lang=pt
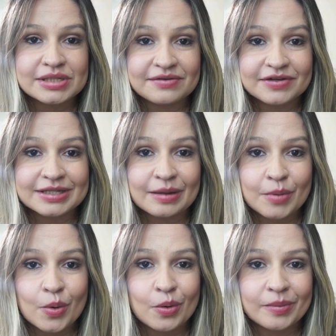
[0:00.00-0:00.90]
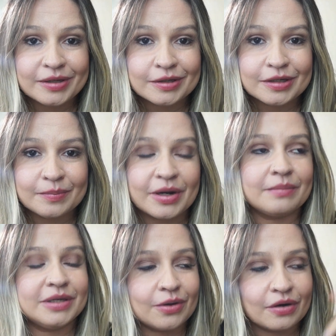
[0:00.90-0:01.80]
levanta a mão, comenta aqui pra
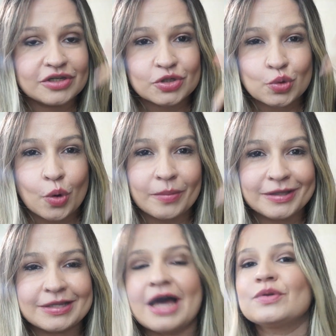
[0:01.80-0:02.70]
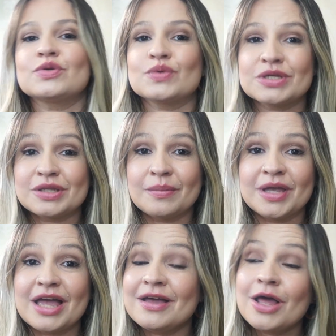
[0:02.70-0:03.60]
mim, ó. Deixa o um comentário se você
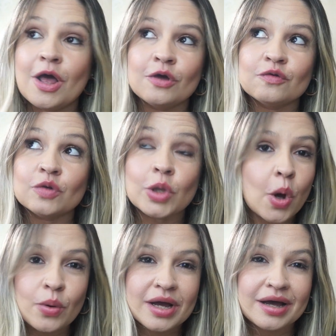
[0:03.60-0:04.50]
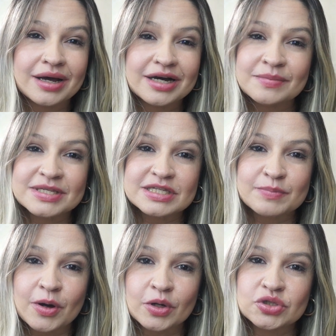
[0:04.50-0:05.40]
também é louca, ama esses
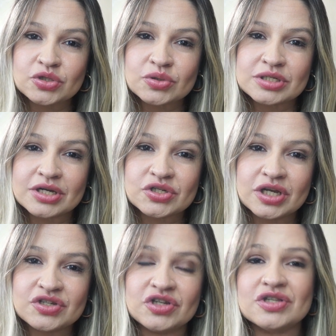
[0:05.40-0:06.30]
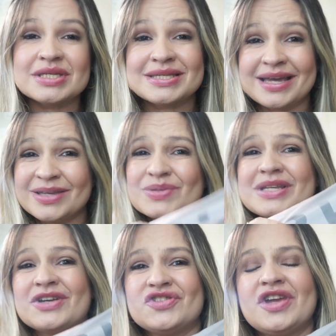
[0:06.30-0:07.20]
pacotinhos da Shein, gente. Esses saquinhos
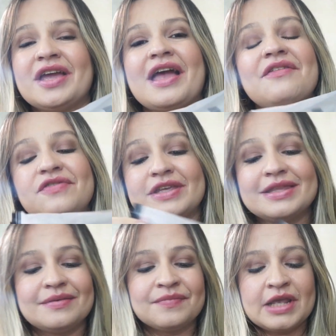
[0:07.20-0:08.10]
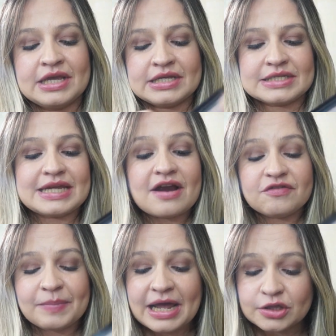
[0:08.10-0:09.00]
da Shein é vida.
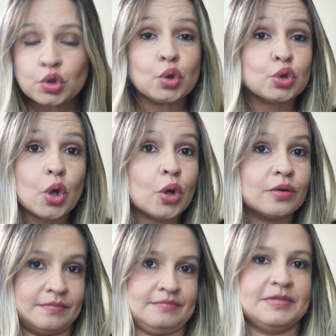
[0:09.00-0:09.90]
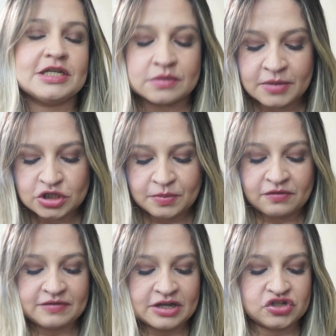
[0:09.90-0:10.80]
Serve pra tudo, principalmente pra
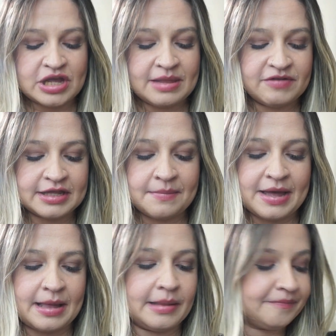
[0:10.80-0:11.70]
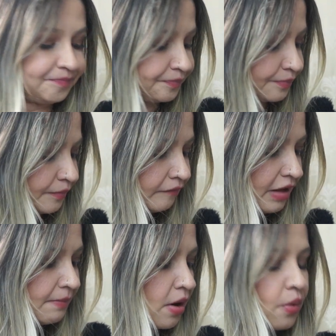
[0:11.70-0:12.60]
viajar, levar na mala.
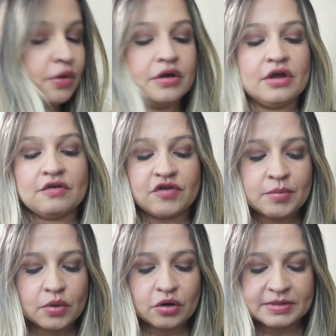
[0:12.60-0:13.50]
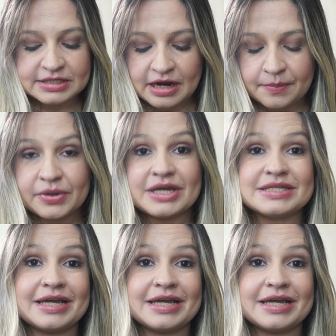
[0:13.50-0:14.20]
Bom, vamos começar por essa